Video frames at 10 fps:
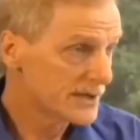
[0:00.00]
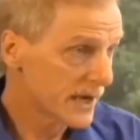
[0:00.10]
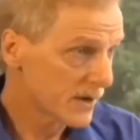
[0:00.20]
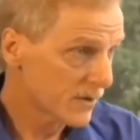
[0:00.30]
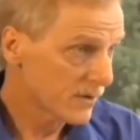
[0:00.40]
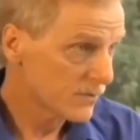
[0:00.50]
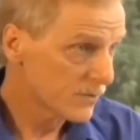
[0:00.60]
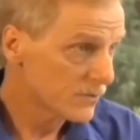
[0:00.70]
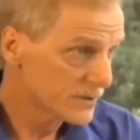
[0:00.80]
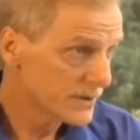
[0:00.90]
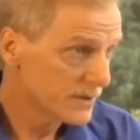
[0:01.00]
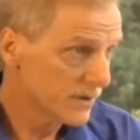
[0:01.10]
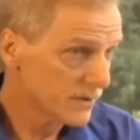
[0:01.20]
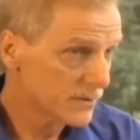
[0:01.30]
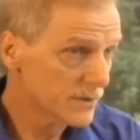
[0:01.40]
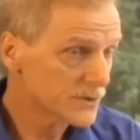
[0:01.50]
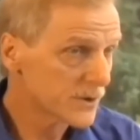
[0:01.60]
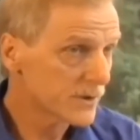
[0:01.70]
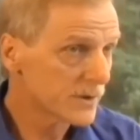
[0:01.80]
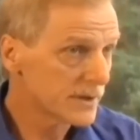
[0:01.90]
les Incas, eux aussi, ont
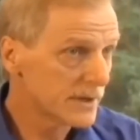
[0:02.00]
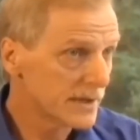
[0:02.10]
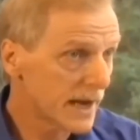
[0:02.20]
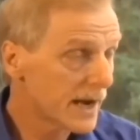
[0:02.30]
déjà des,